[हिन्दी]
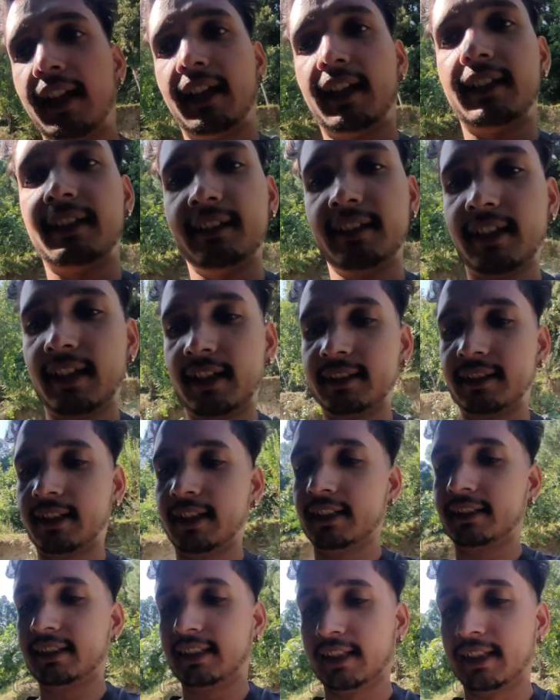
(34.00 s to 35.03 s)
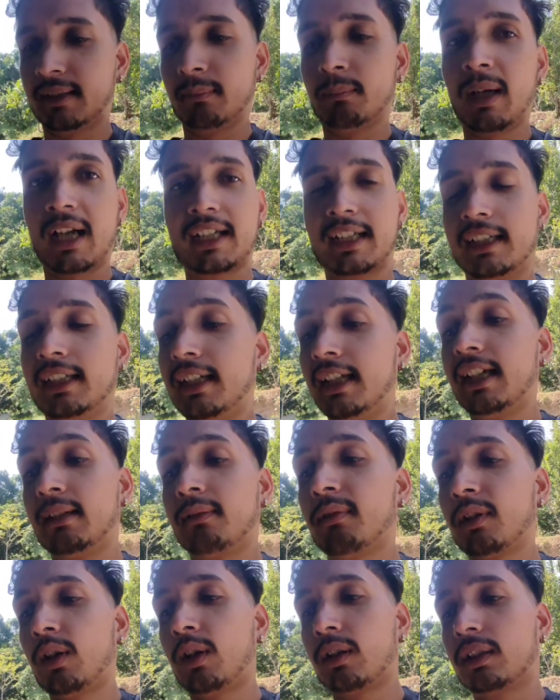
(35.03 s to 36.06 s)
नहीं याद रहती बाकी
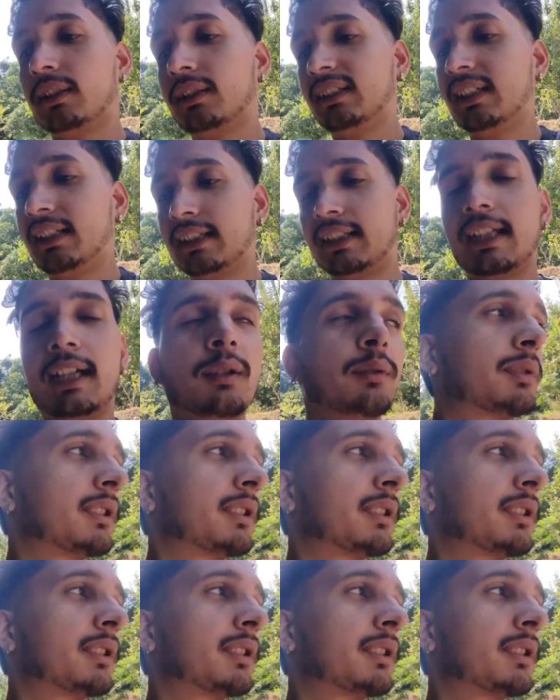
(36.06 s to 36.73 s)
लेट व्लॉग चलते हैं